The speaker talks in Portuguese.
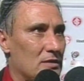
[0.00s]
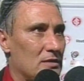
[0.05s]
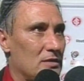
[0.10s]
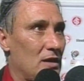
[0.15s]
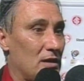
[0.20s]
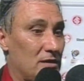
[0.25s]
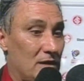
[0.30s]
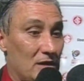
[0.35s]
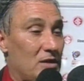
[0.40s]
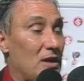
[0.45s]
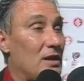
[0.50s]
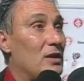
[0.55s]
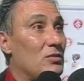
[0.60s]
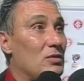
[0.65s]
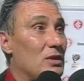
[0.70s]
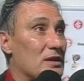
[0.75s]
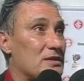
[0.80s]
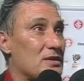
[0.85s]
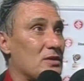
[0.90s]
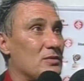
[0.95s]
da, da,
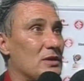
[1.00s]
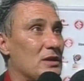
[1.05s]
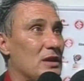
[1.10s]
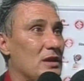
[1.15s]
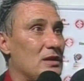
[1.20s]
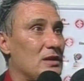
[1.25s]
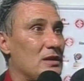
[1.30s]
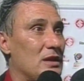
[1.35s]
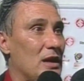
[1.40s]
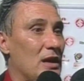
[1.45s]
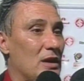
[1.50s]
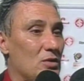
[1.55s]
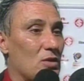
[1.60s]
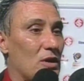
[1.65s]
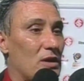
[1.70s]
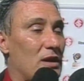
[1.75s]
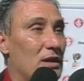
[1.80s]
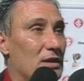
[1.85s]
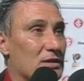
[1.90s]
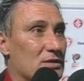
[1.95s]
triangulação que tem que ter,
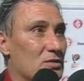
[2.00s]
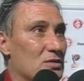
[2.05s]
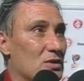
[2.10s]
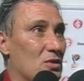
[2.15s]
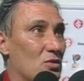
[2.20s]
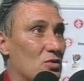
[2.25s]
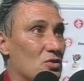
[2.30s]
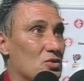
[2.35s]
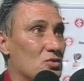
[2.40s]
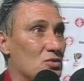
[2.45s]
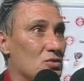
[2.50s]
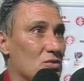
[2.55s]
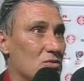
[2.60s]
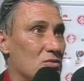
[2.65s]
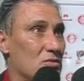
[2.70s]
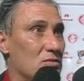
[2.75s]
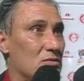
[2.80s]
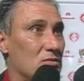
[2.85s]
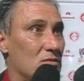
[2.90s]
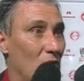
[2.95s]
da relação de
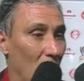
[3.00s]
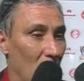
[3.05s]
conjunto.